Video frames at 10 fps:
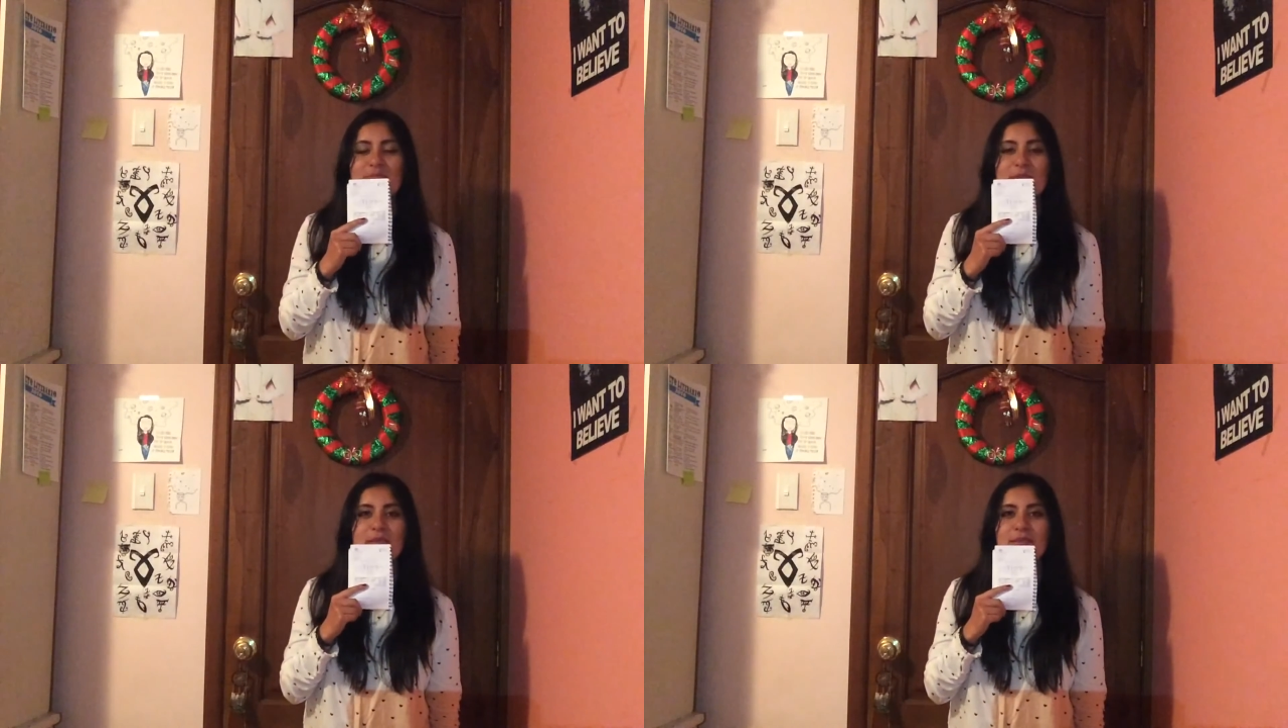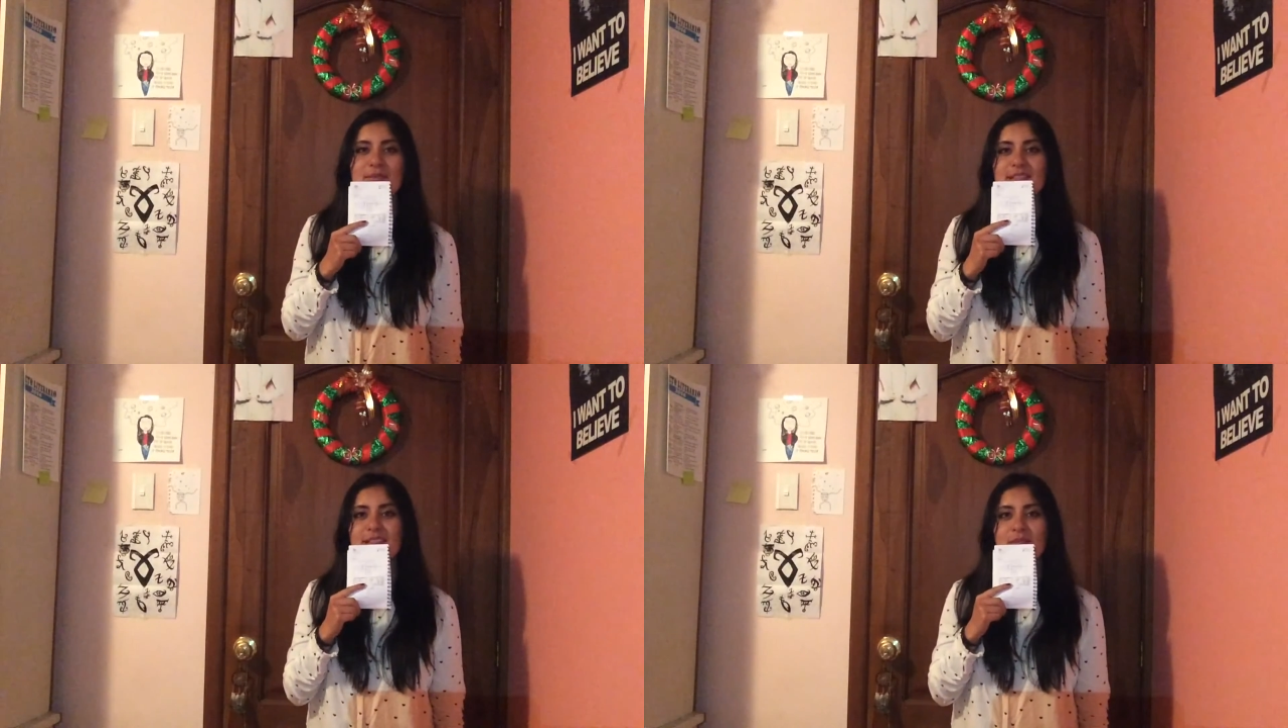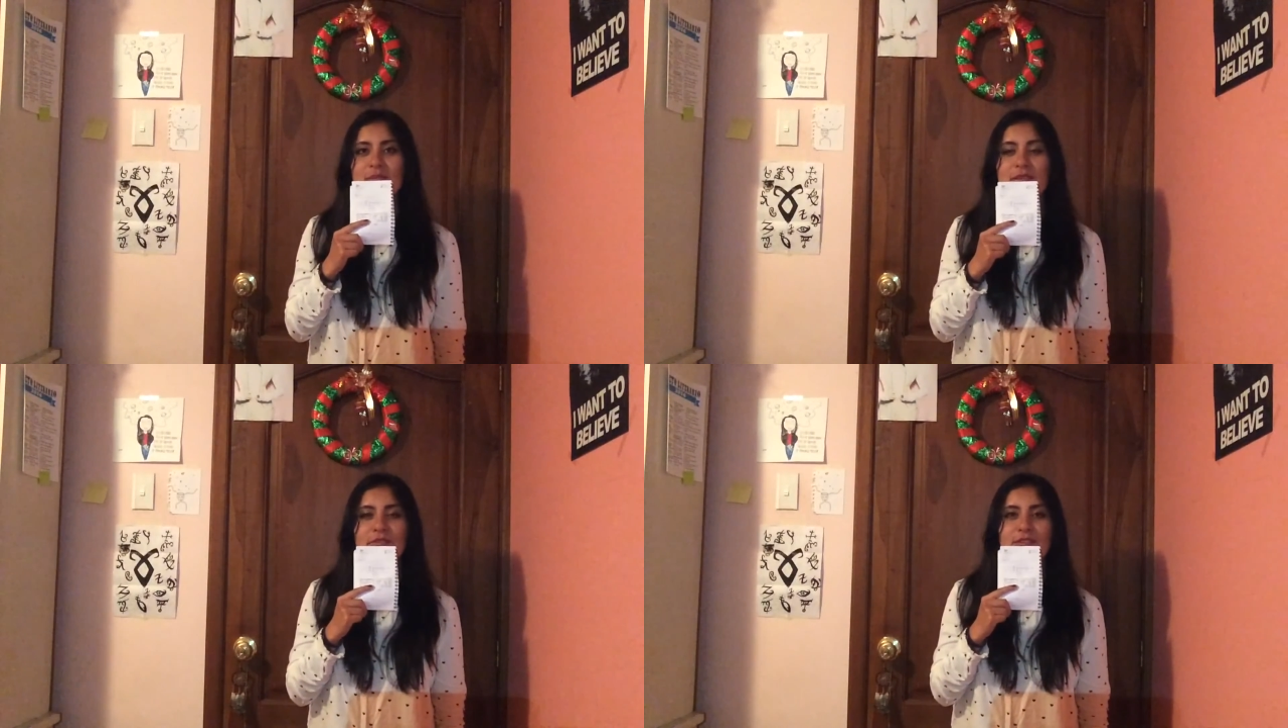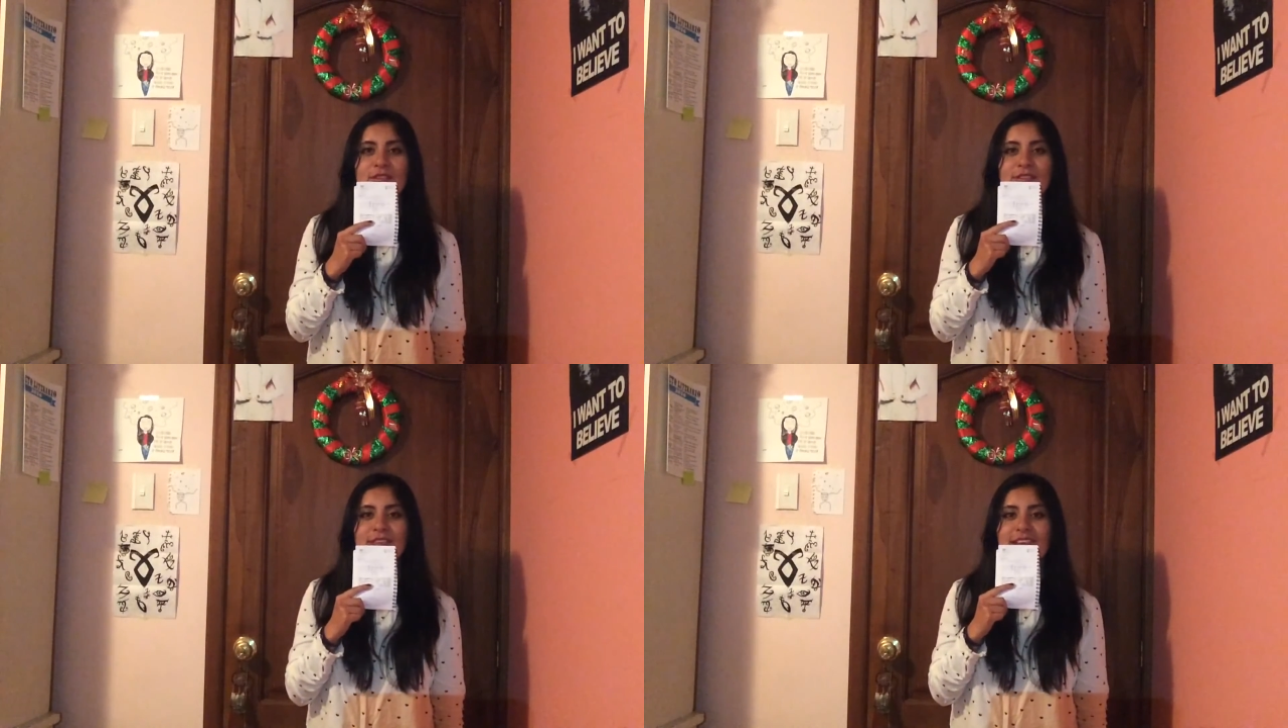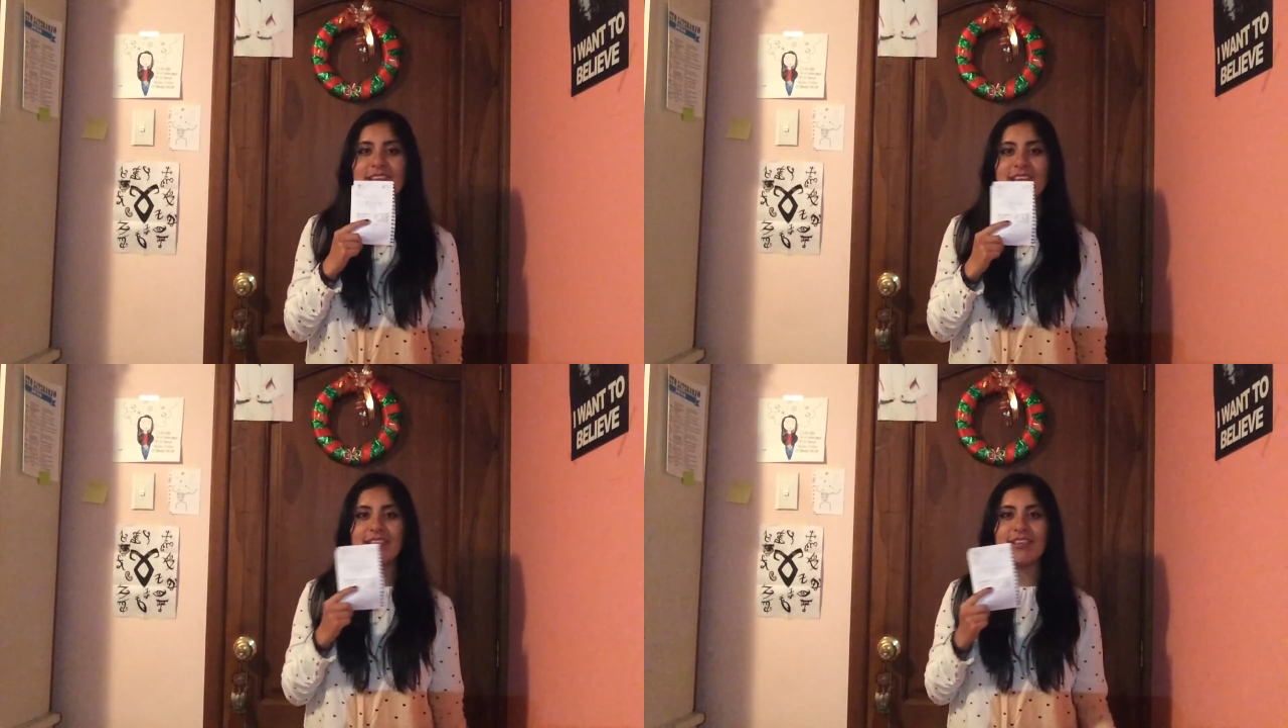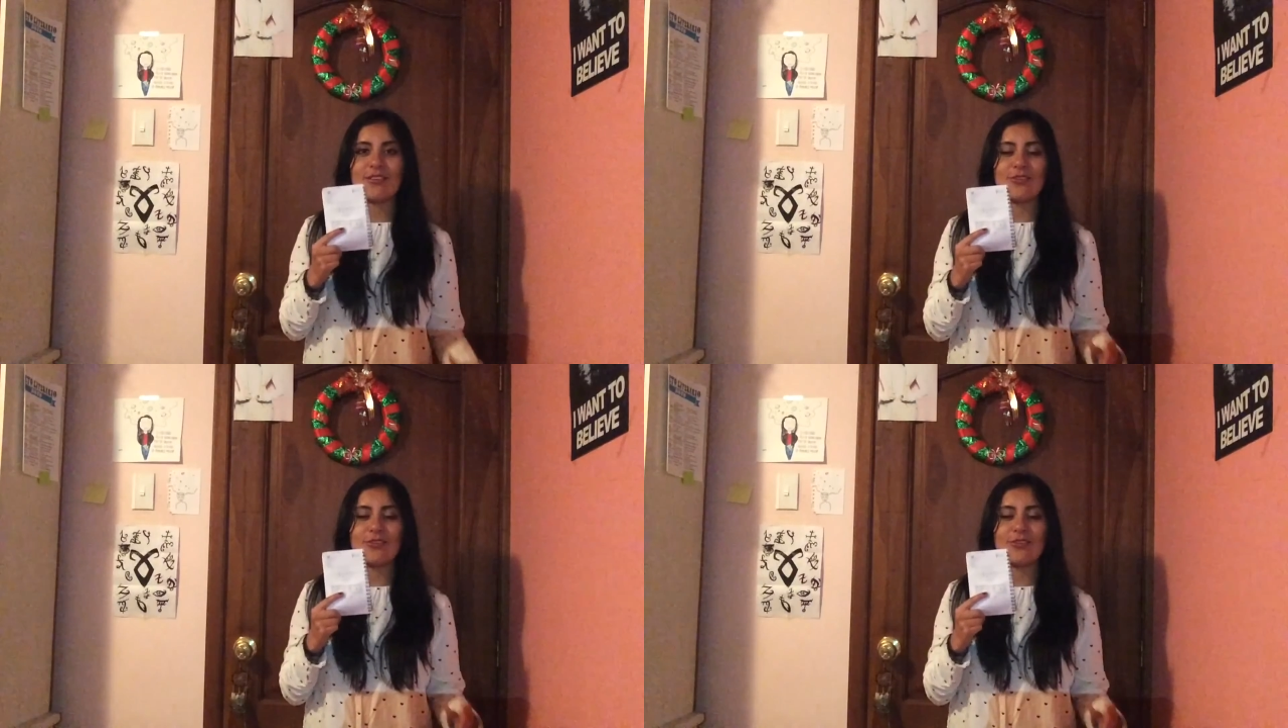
Mi hermano me está tomando fotos y quizás de eso